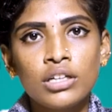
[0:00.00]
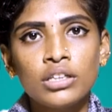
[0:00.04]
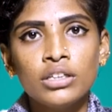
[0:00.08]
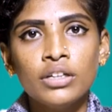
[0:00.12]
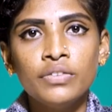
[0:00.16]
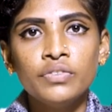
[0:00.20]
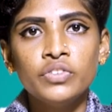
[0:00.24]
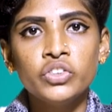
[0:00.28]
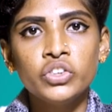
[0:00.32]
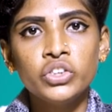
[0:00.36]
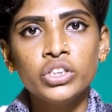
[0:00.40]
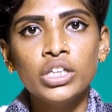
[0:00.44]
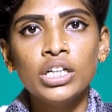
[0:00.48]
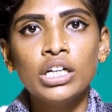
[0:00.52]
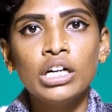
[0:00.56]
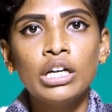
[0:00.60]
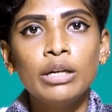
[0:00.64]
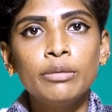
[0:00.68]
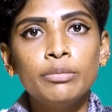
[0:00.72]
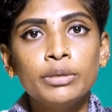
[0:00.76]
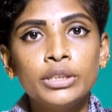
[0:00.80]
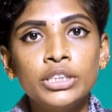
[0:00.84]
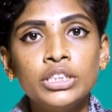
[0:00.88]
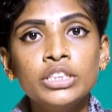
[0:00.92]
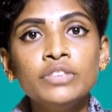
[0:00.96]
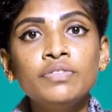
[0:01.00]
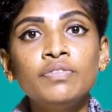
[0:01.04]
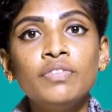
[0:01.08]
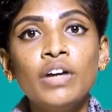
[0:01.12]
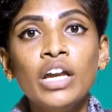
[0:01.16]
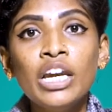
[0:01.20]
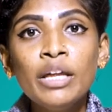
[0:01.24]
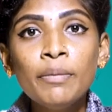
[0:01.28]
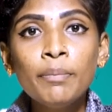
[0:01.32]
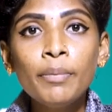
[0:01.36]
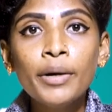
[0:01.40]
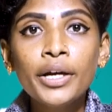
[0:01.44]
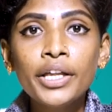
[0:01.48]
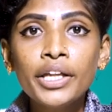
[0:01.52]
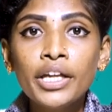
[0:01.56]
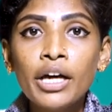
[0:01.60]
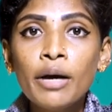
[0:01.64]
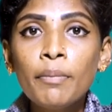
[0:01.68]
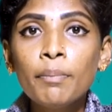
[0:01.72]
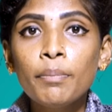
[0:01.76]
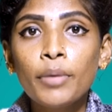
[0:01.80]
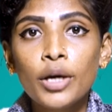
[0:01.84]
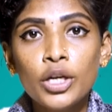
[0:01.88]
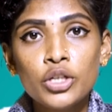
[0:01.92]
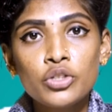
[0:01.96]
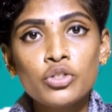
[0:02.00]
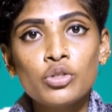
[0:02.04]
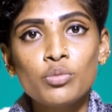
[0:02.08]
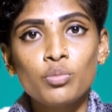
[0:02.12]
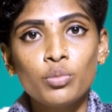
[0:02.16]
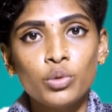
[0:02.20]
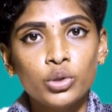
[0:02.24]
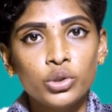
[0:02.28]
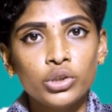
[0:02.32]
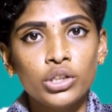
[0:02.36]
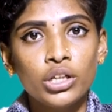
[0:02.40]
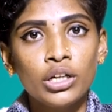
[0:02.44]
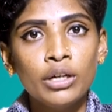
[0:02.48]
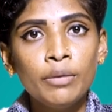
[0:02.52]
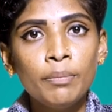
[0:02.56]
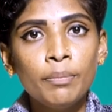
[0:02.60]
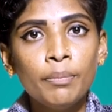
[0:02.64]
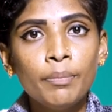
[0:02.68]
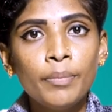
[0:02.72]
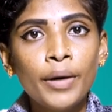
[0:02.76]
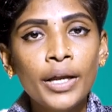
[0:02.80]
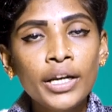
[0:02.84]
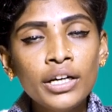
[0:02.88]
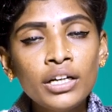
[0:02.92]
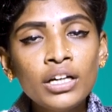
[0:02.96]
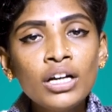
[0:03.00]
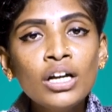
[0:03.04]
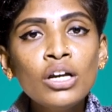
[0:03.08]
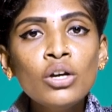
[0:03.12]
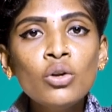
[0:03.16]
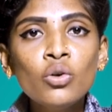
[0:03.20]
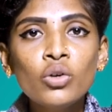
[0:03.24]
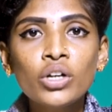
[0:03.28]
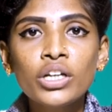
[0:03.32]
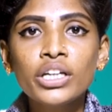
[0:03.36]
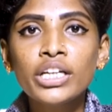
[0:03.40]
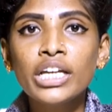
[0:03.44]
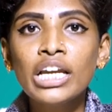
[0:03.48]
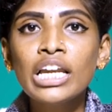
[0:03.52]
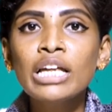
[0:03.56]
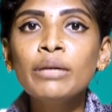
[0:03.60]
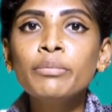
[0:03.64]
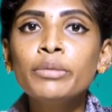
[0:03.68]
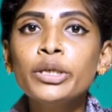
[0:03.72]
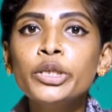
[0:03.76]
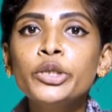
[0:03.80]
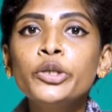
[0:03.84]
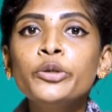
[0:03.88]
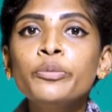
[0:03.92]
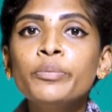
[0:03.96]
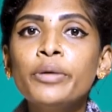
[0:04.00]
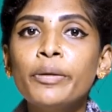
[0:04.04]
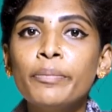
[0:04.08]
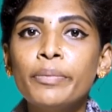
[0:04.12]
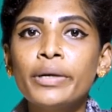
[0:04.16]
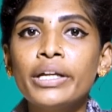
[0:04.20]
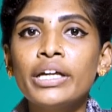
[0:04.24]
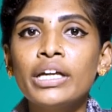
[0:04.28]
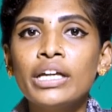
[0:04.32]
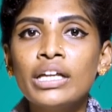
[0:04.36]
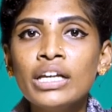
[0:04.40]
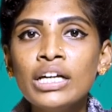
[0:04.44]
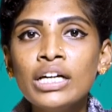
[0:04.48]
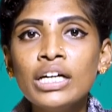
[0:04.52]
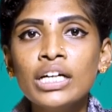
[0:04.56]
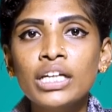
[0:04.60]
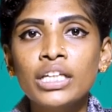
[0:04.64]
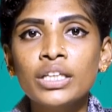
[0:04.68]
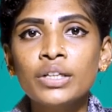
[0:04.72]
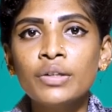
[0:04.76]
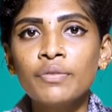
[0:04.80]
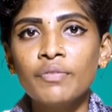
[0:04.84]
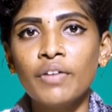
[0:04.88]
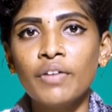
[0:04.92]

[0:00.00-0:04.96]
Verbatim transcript: சார்ந்த விஷயங்களை பற்றி வெளிப்படையா பேசும்போது பெண்களோட நிலை மற்றும் இப்படி இருக்கிறது